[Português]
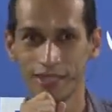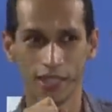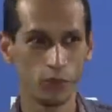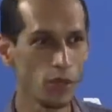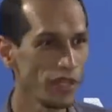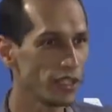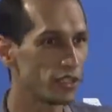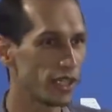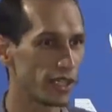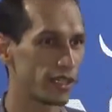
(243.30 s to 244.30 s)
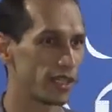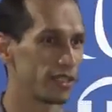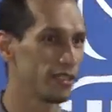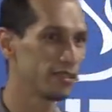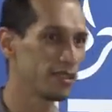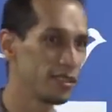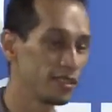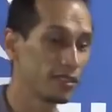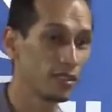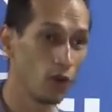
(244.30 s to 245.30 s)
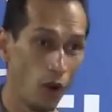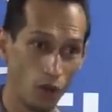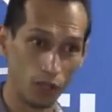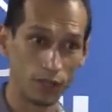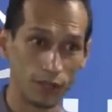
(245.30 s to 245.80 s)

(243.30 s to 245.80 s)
E quando ele chega até Cristo, ele diz: Senhor,